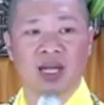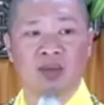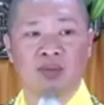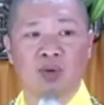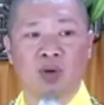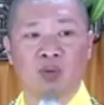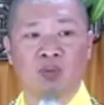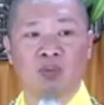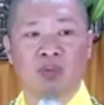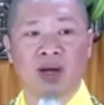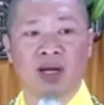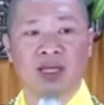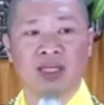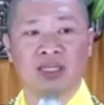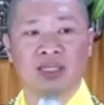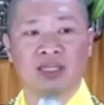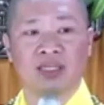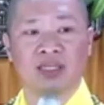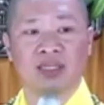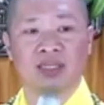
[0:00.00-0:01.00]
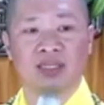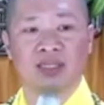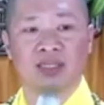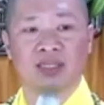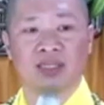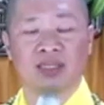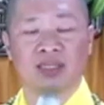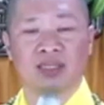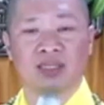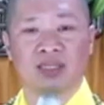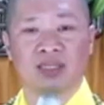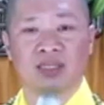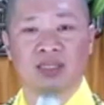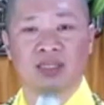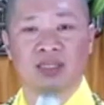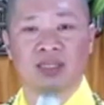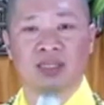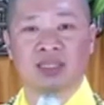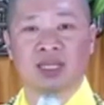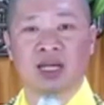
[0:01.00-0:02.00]
để một mai
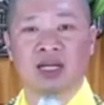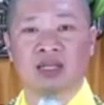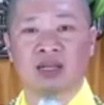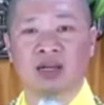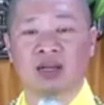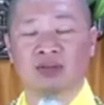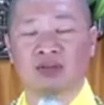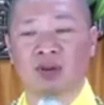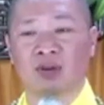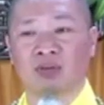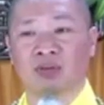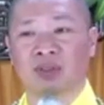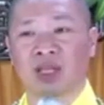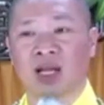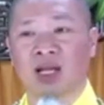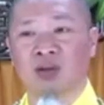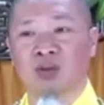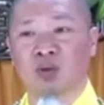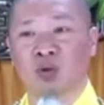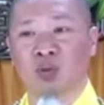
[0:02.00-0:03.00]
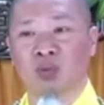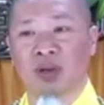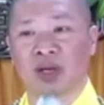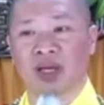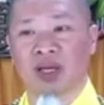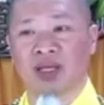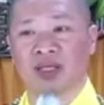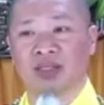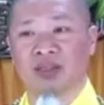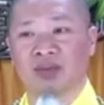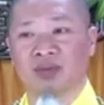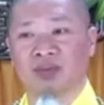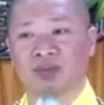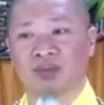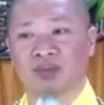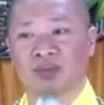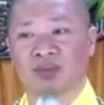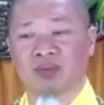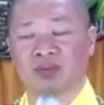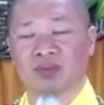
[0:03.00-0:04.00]
xa rời vòng tay của mẹ,
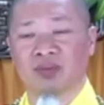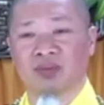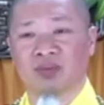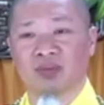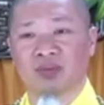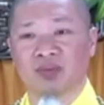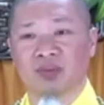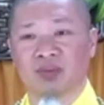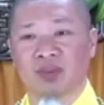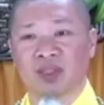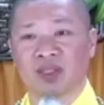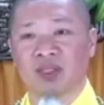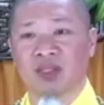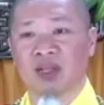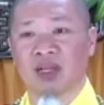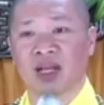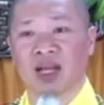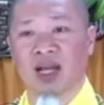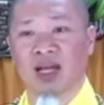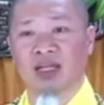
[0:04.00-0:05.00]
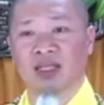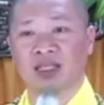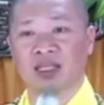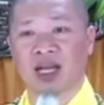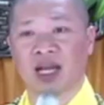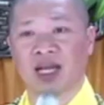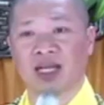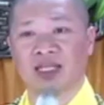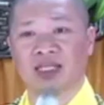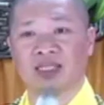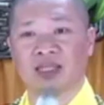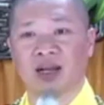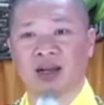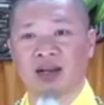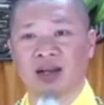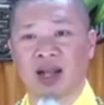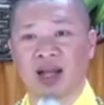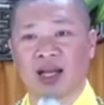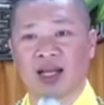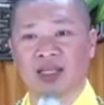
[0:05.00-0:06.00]
chưa hẳn ngày
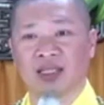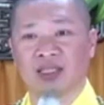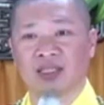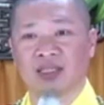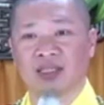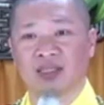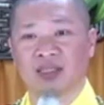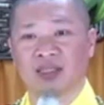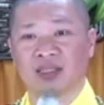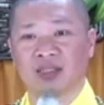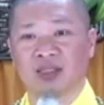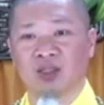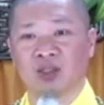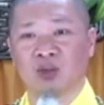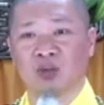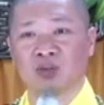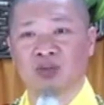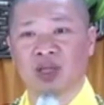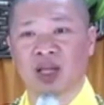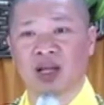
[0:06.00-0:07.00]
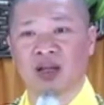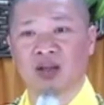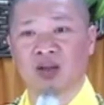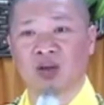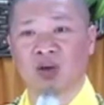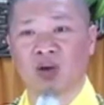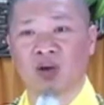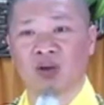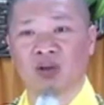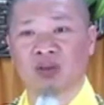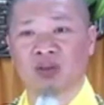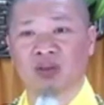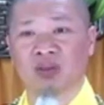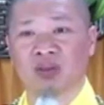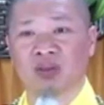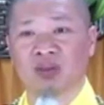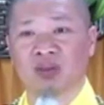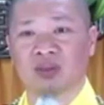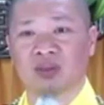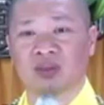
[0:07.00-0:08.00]
trở lại chúng ta còn
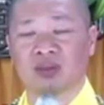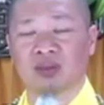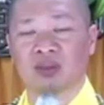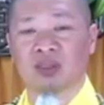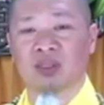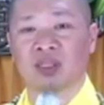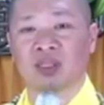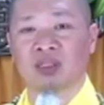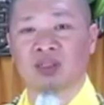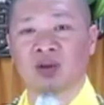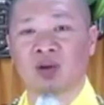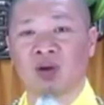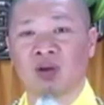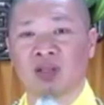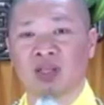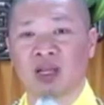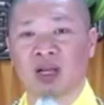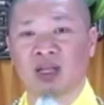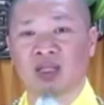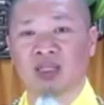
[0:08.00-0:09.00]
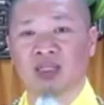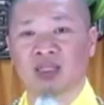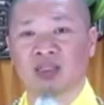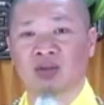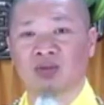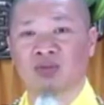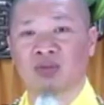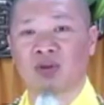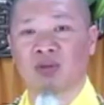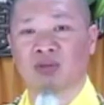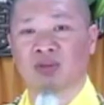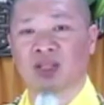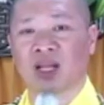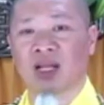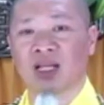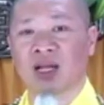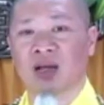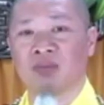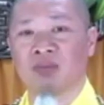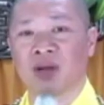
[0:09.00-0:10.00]
được đón nhận trong vòng
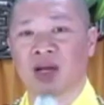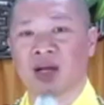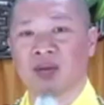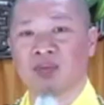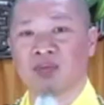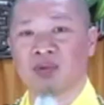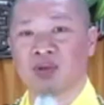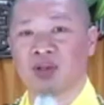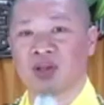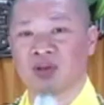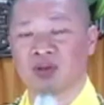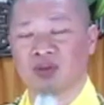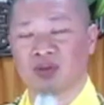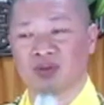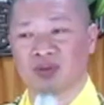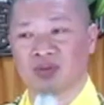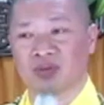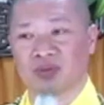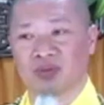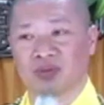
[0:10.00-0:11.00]
tay ấm áp đó đâu.